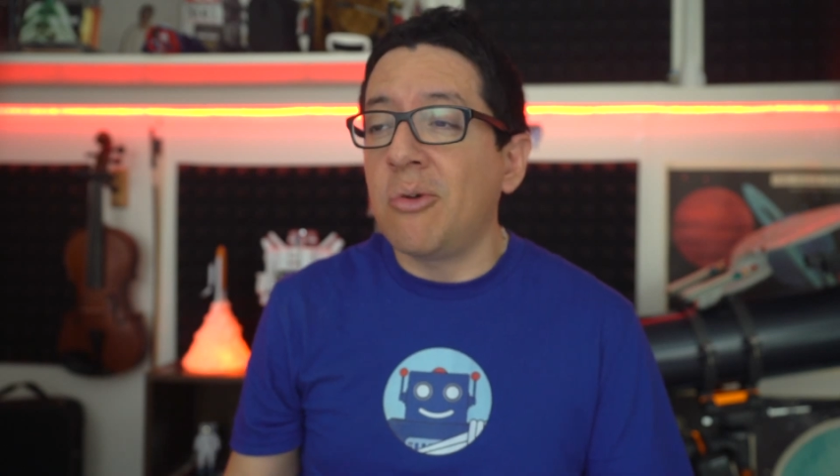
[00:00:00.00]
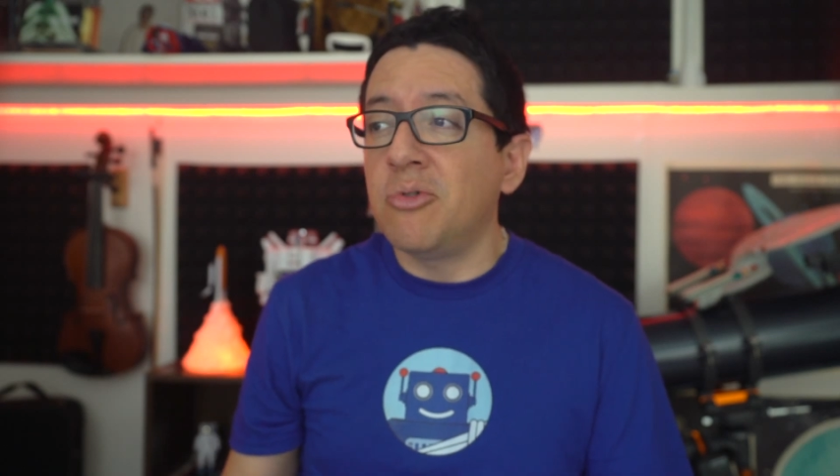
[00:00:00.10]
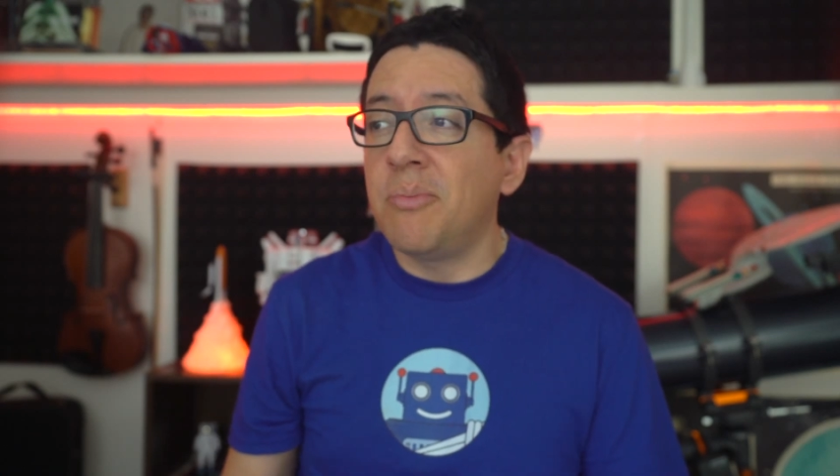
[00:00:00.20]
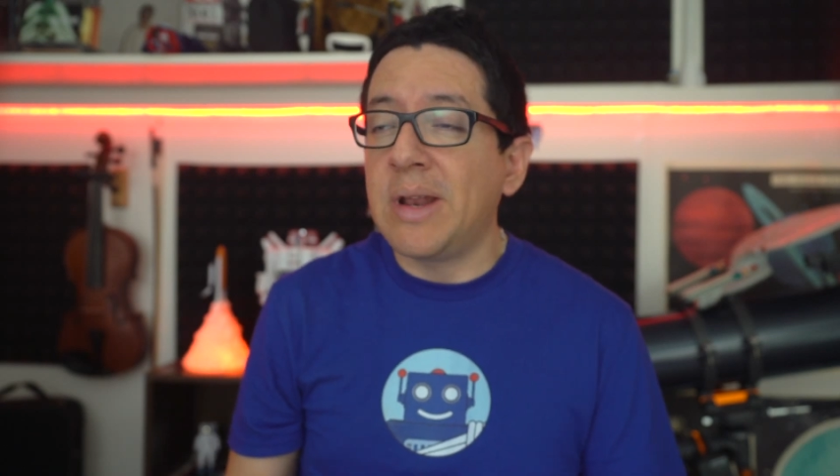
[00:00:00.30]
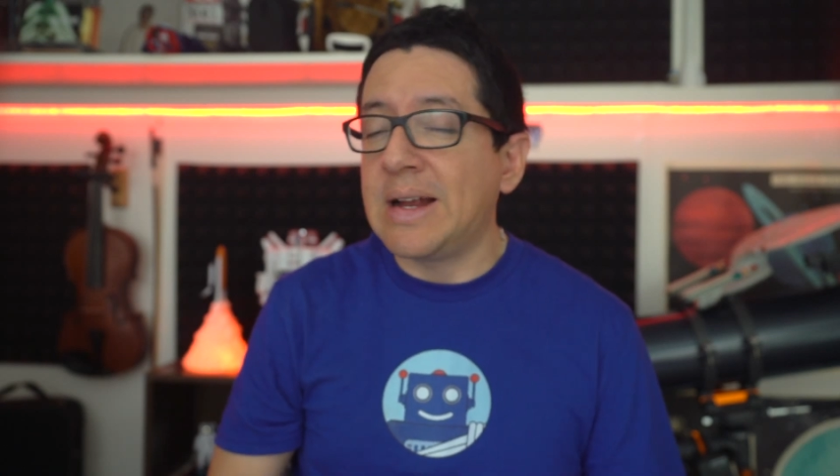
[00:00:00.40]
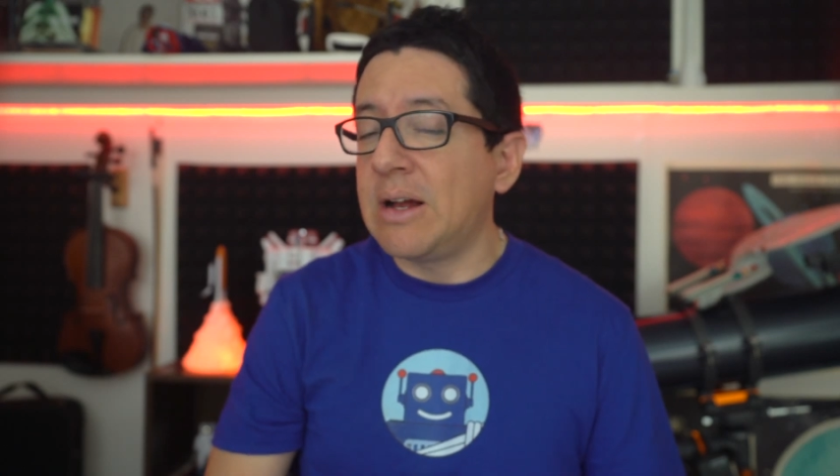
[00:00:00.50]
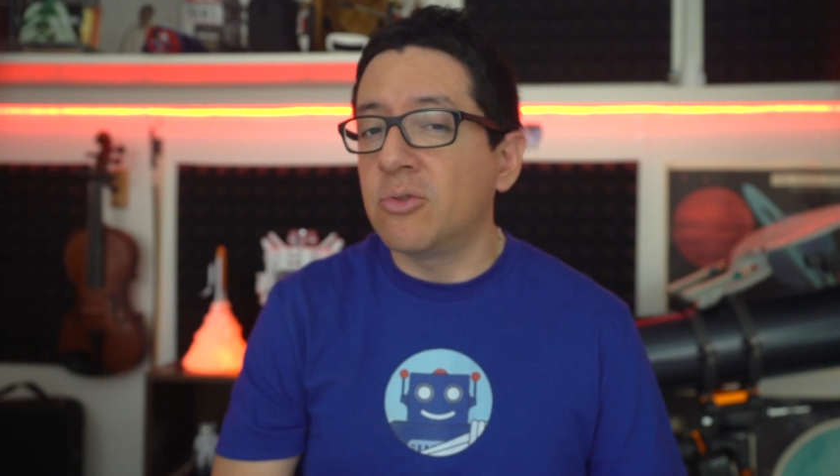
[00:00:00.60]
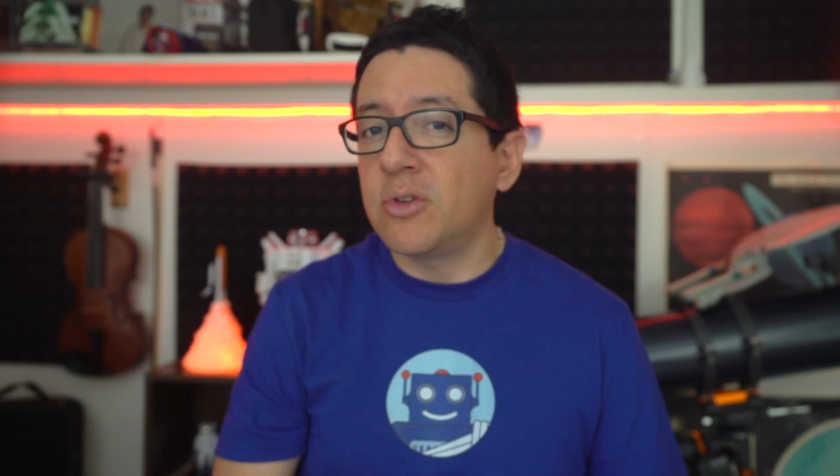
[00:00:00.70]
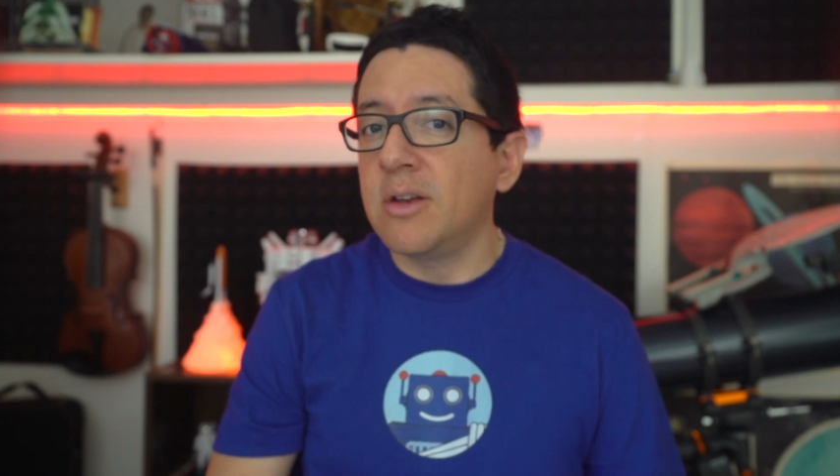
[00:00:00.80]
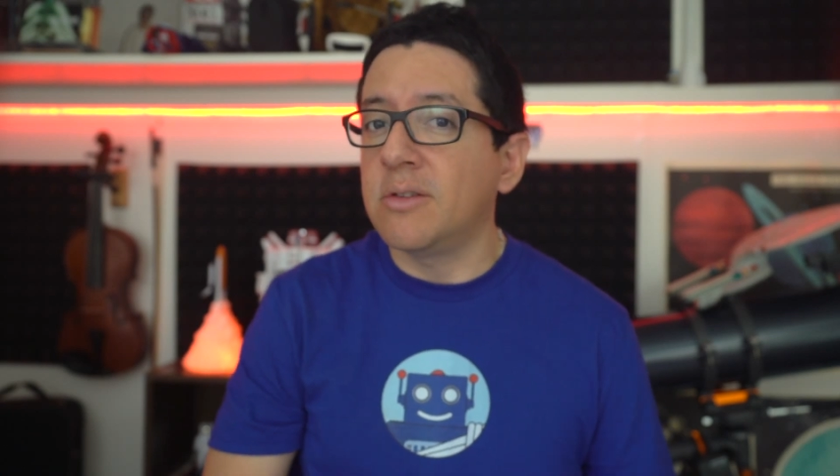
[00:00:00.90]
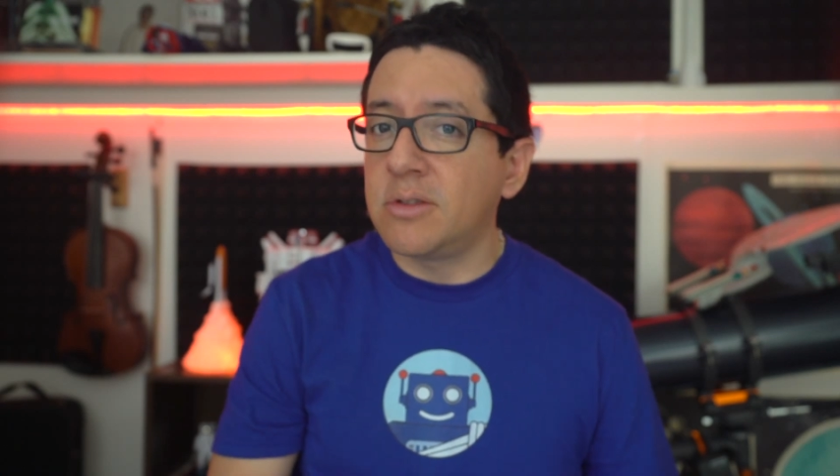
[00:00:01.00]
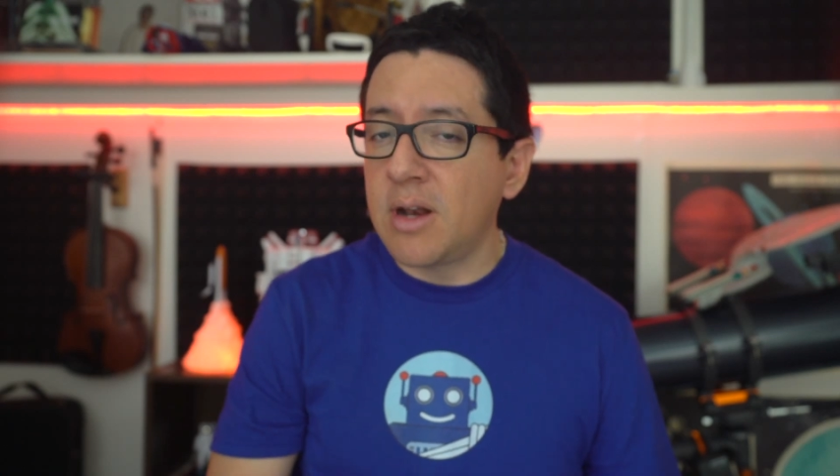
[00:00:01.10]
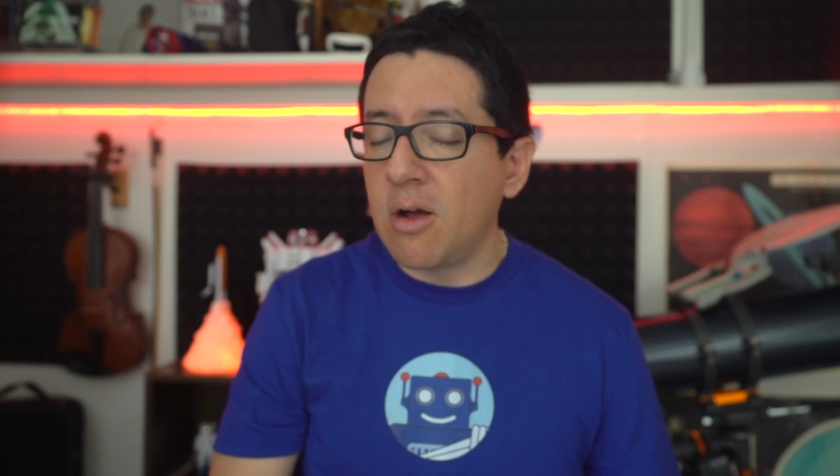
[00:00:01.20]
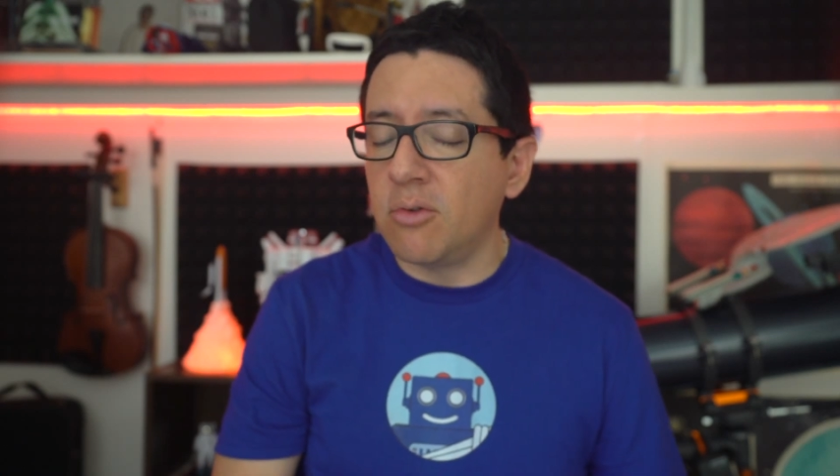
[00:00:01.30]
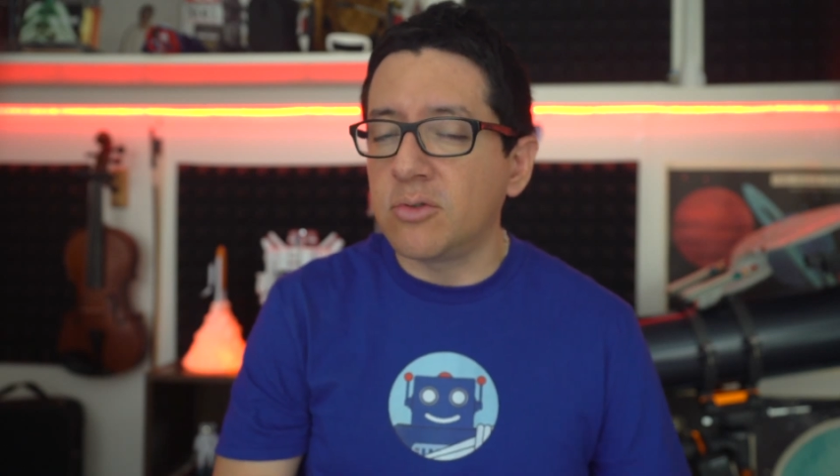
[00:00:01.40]
como para causar
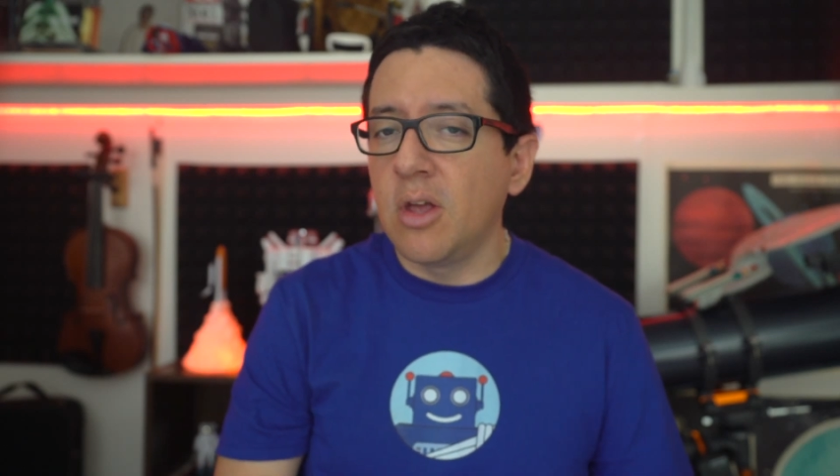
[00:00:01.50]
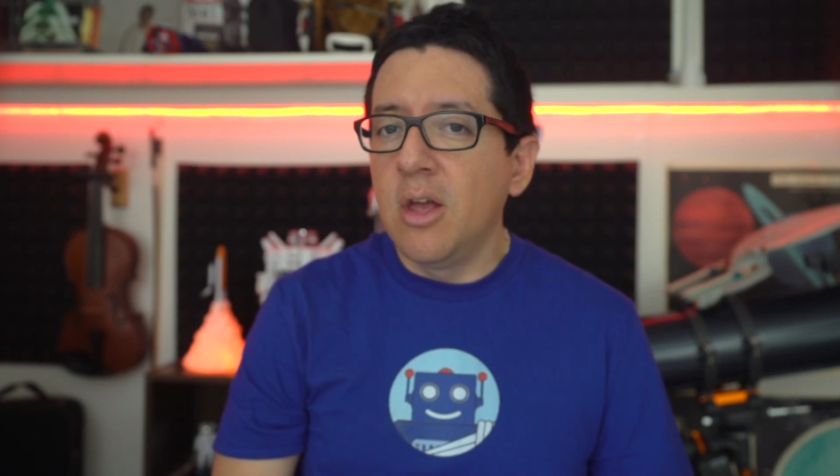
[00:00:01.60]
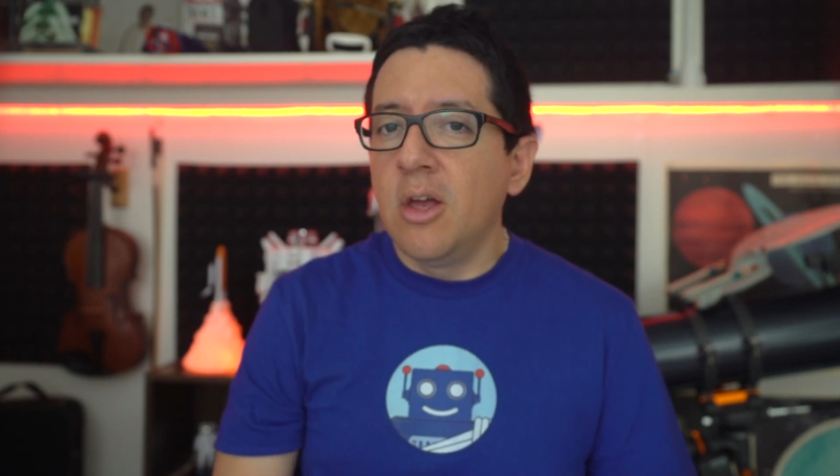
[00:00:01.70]
estragos.